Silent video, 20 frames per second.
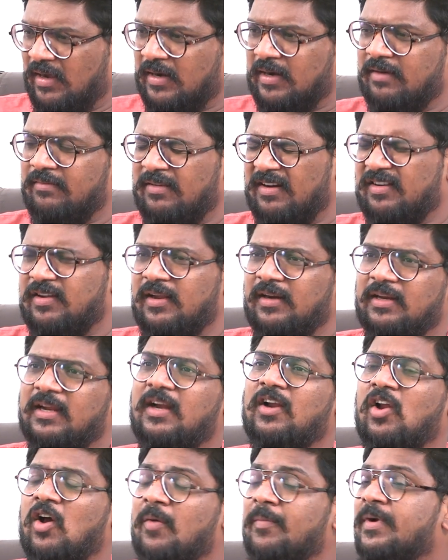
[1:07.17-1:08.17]
అక్కడ వరకు
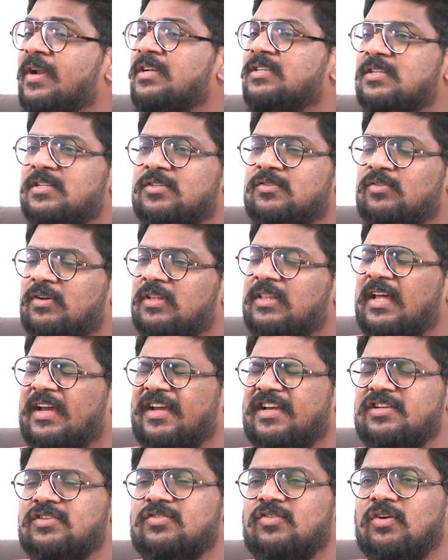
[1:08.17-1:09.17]
వెనుక నామినేషన్స్ కూడా
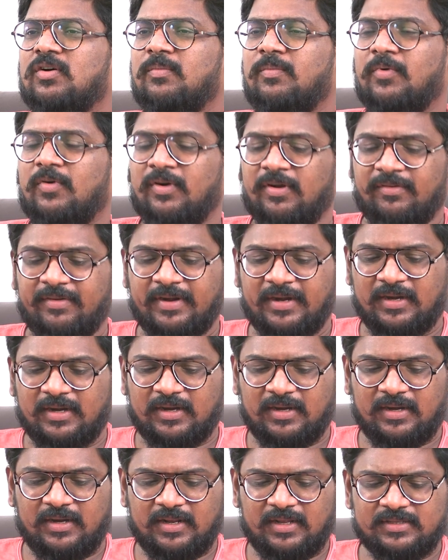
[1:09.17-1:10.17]
దక్కించుకోకపోవడం
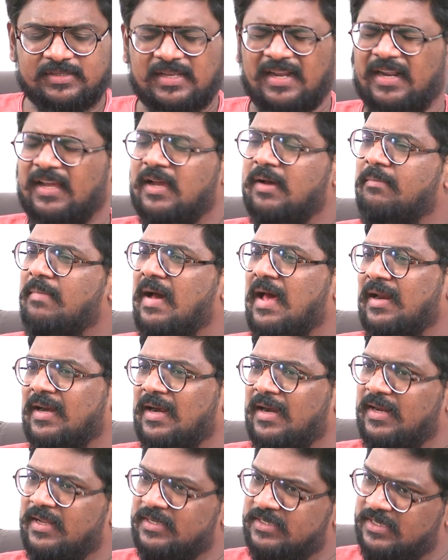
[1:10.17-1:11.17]
ఏంటంటే సరిగ్గా
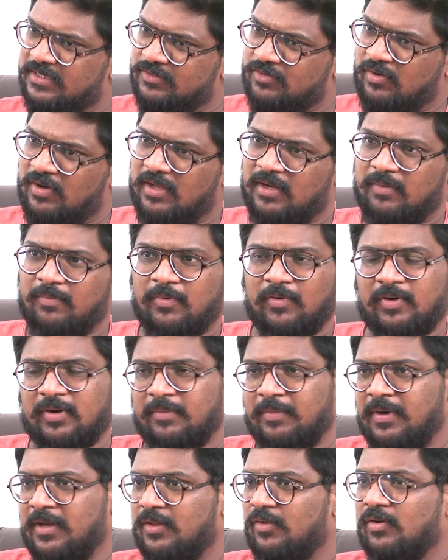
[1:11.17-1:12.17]
మార్కెటింగ్
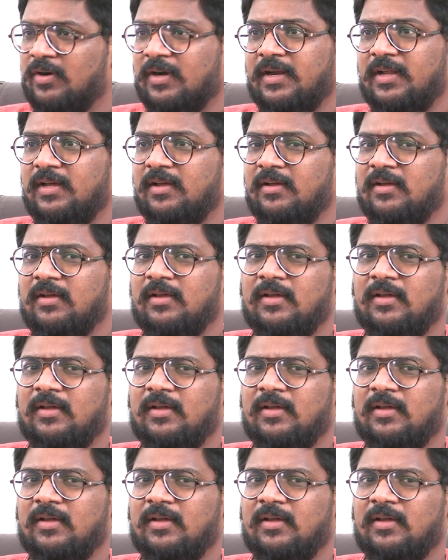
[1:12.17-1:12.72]
చేసుకోలేకపోవడం అనేది ఒకటి